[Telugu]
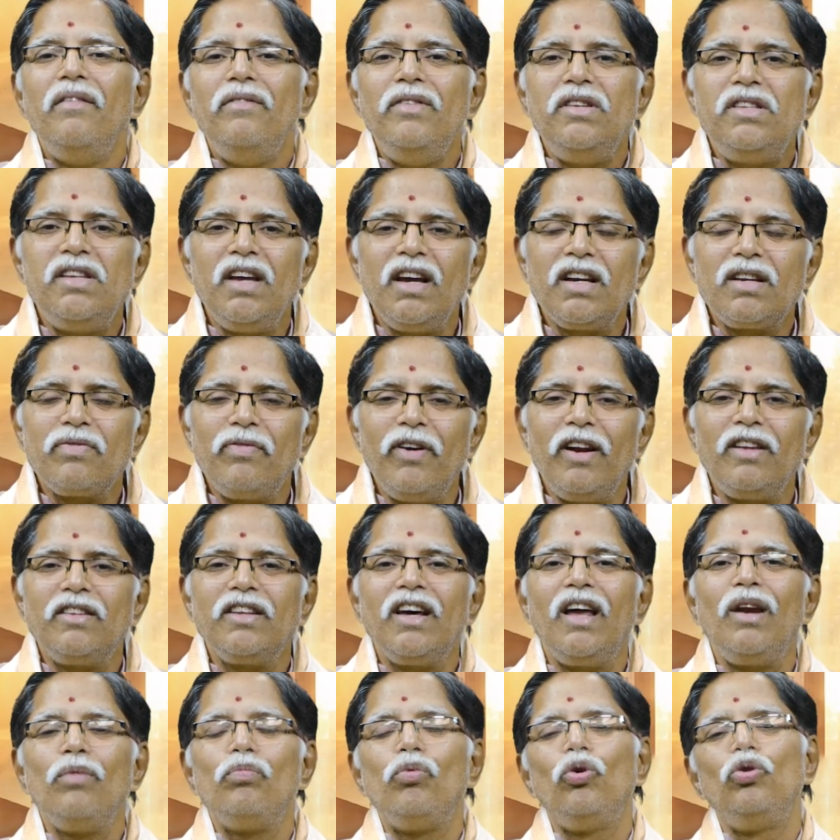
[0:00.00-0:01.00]
విశేష
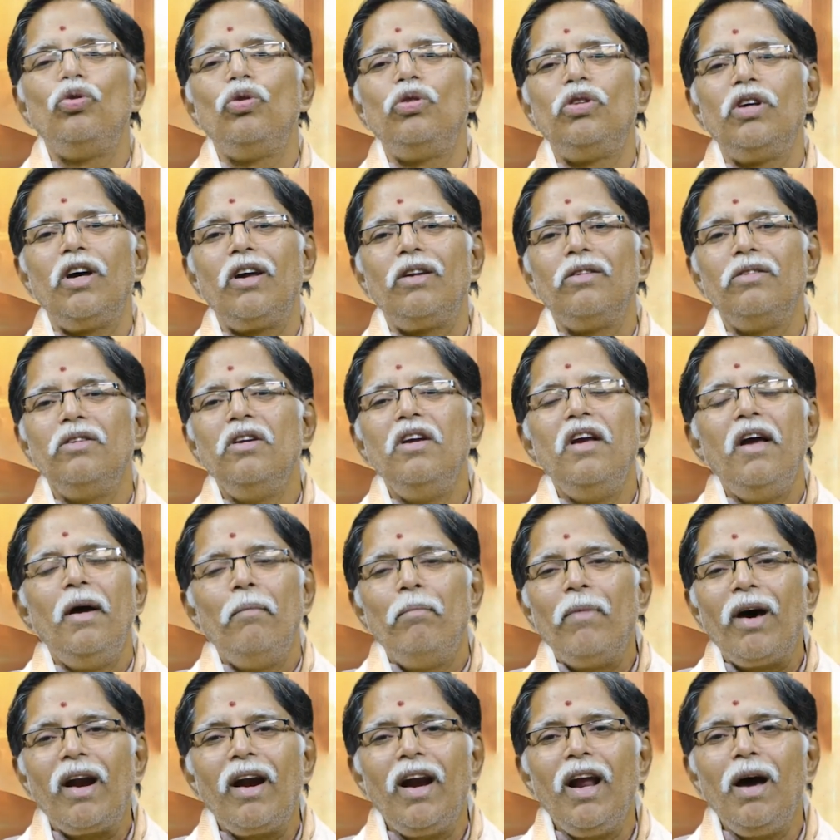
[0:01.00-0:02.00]
ఫలితాలను పొందుతారు
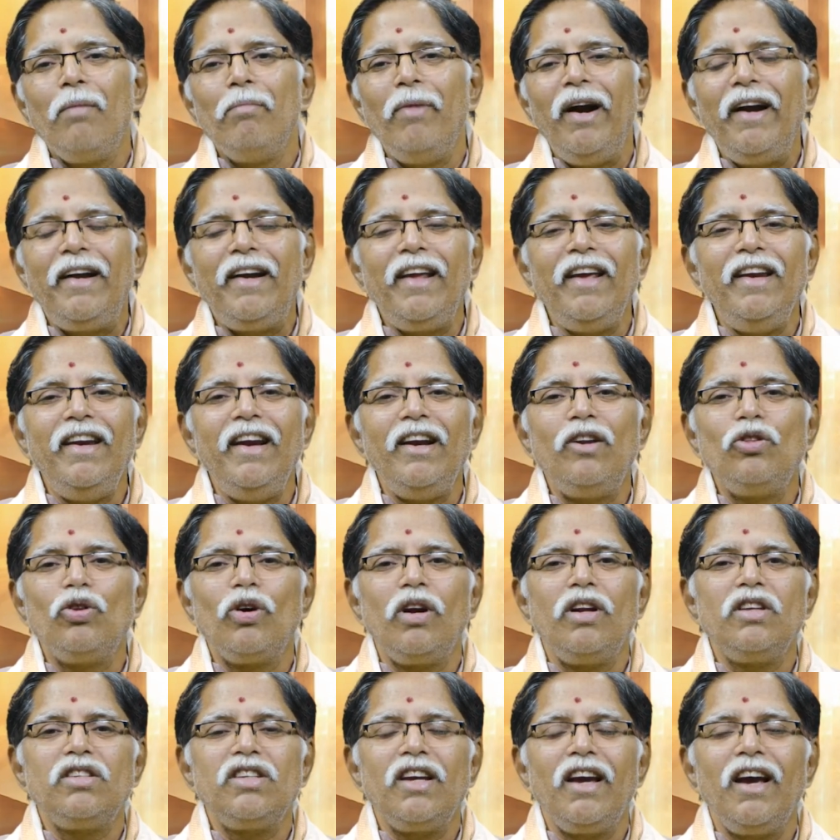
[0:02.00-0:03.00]
మరలా మట్టి
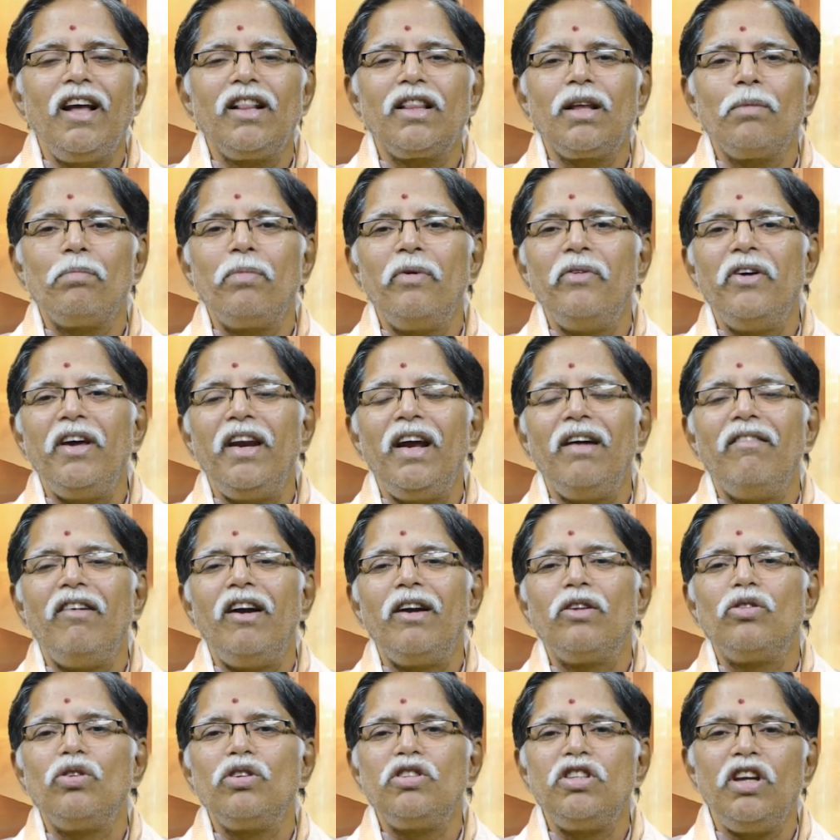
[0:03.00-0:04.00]
నీటితోనే చేయాలి తప్ప వేరే
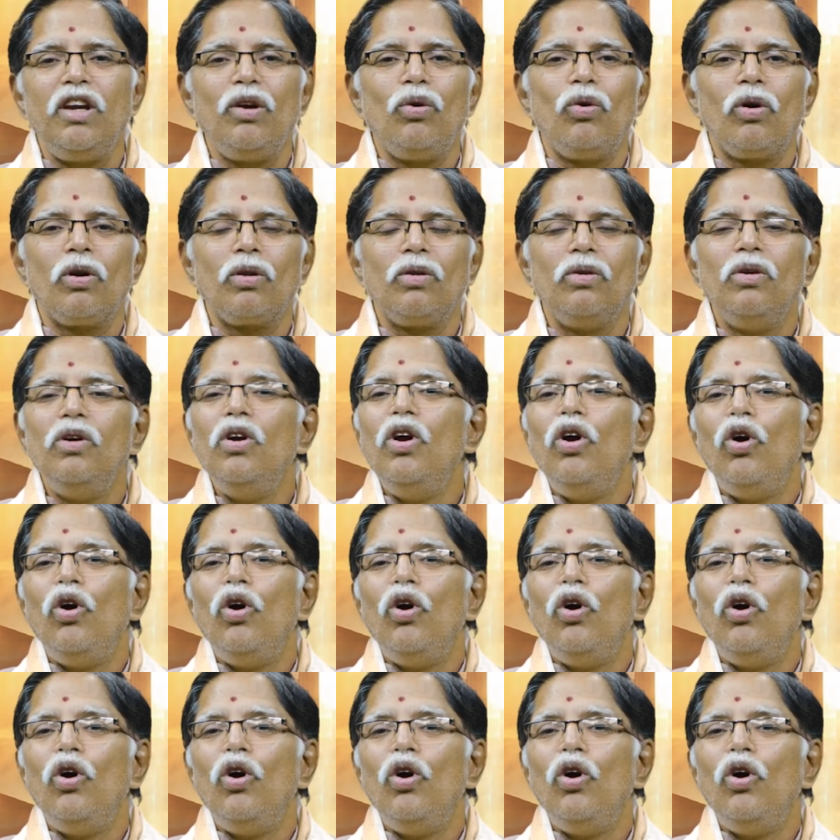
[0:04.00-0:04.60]
వాటితో చేయకూడదు